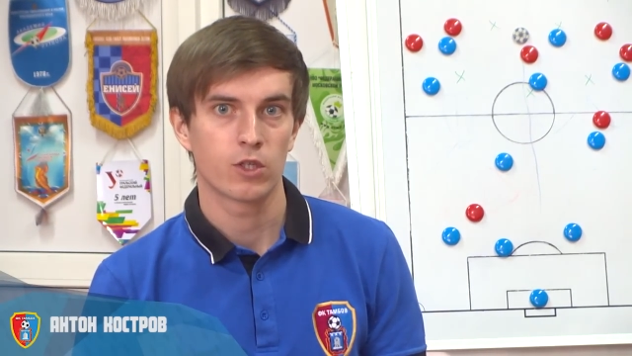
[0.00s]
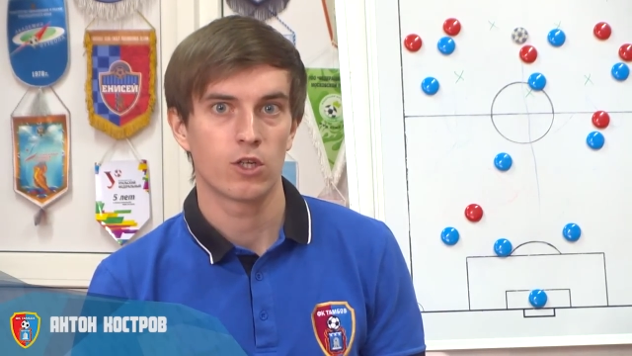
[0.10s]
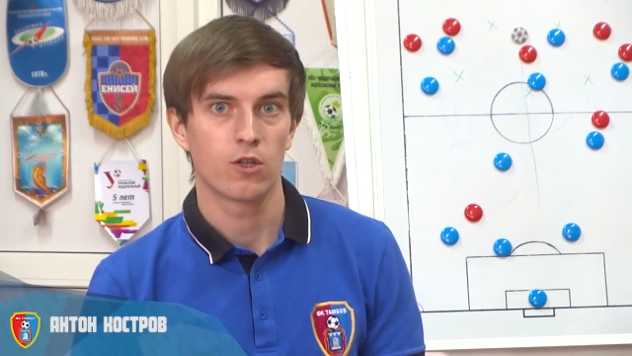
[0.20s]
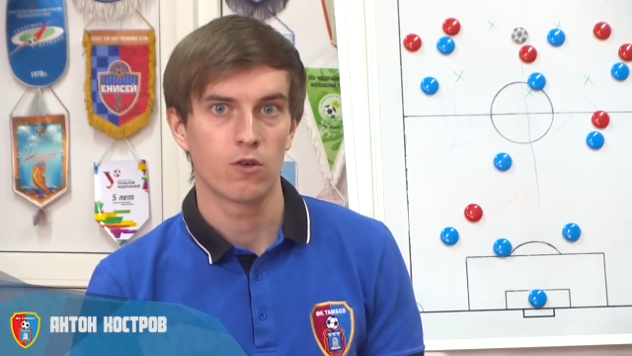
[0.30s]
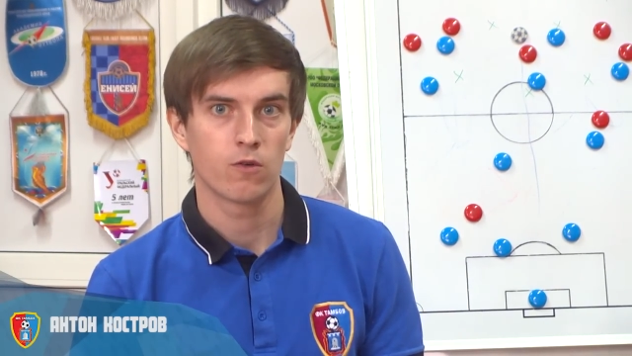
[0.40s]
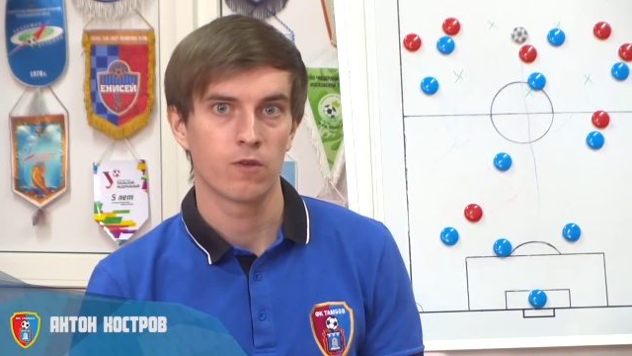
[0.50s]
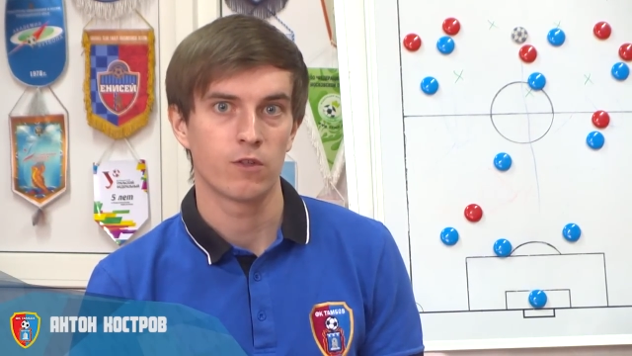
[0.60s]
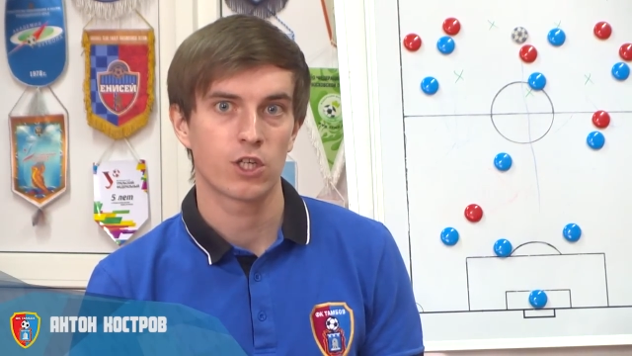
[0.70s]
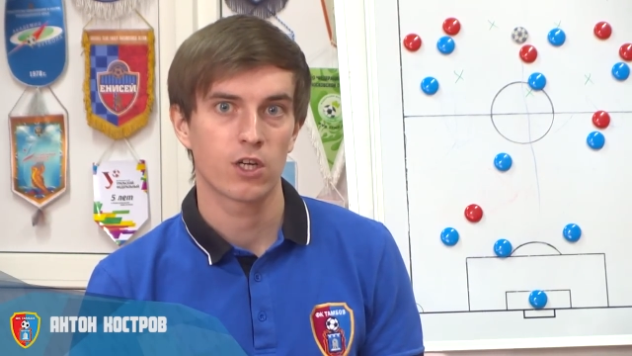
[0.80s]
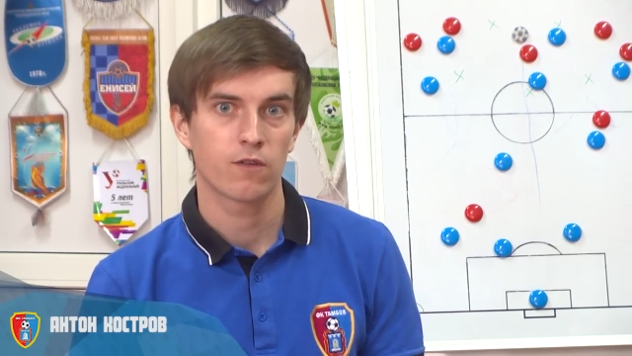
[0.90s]
очередного
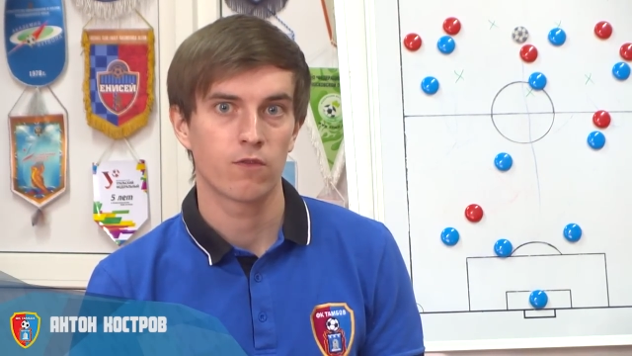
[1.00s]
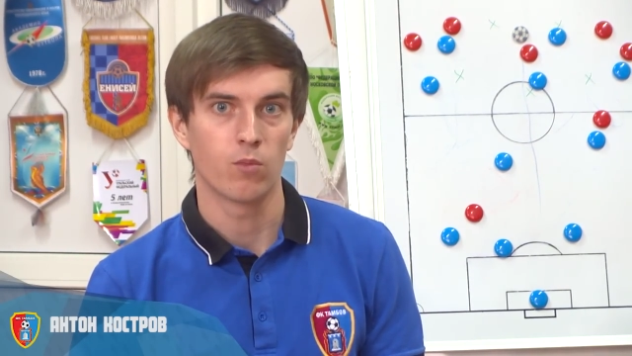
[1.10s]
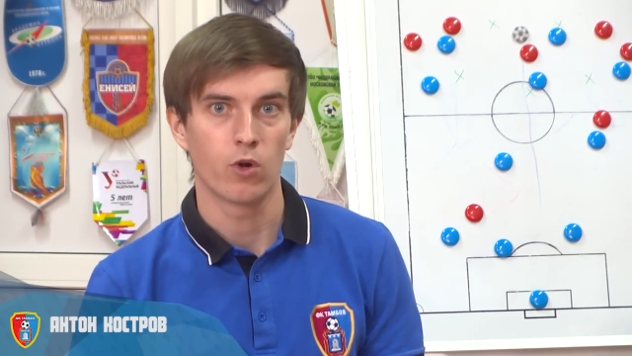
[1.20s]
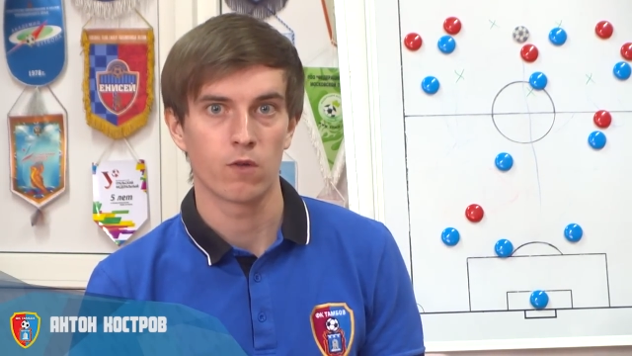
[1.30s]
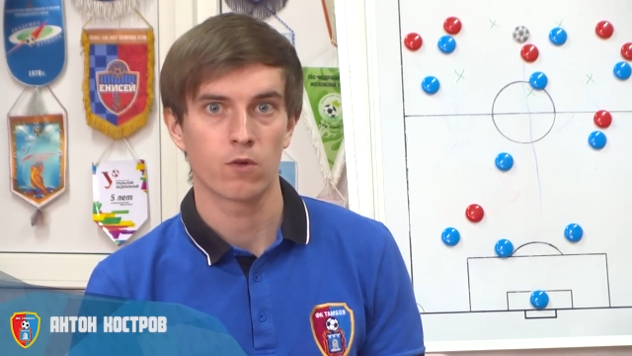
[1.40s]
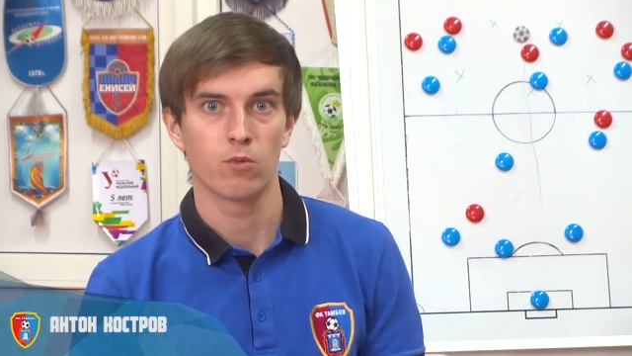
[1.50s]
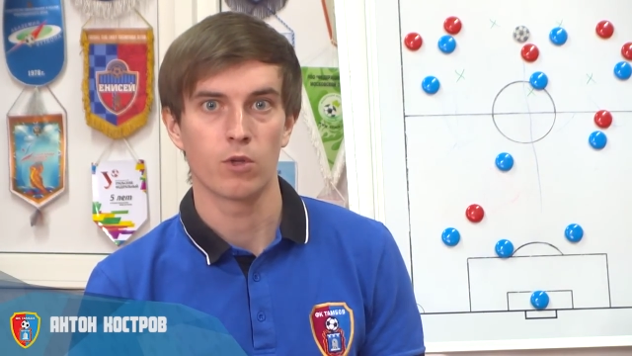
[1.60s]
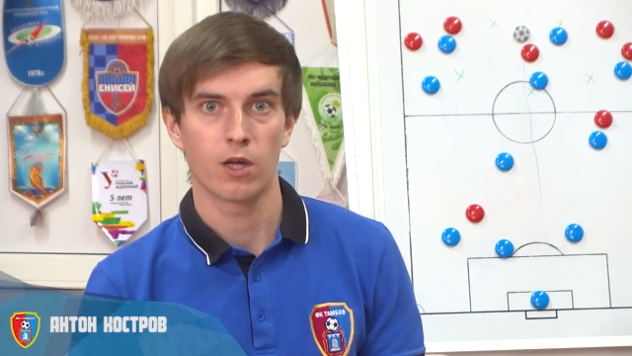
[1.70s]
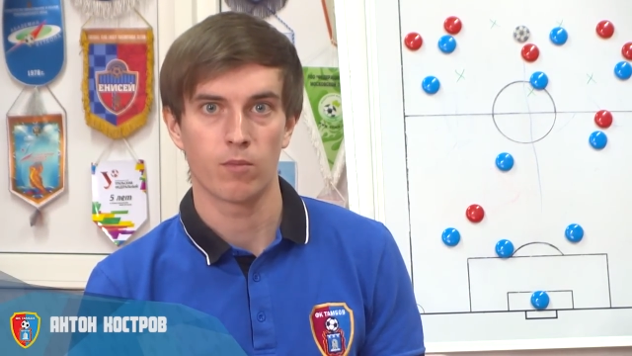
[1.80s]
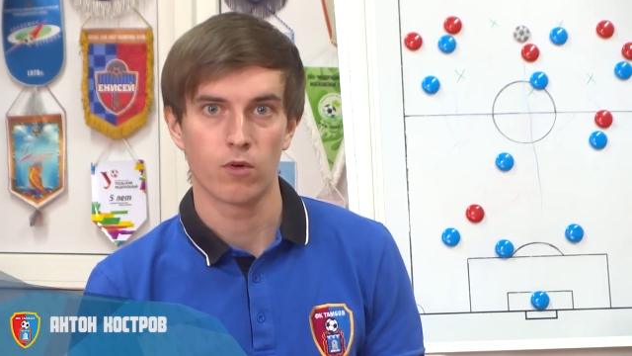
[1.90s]
новичка футбольного
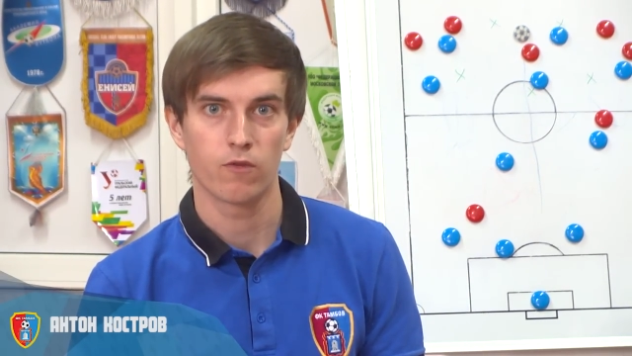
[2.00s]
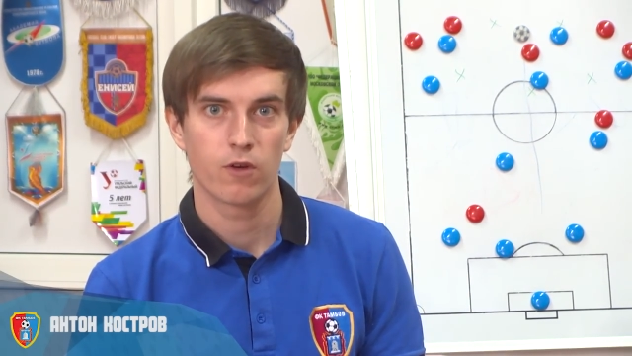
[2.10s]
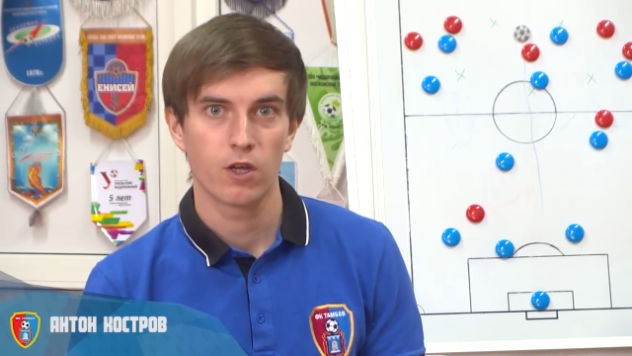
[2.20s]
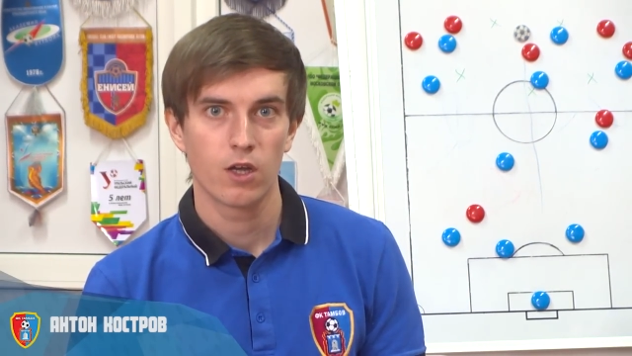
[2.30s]
клуба «Тамбов».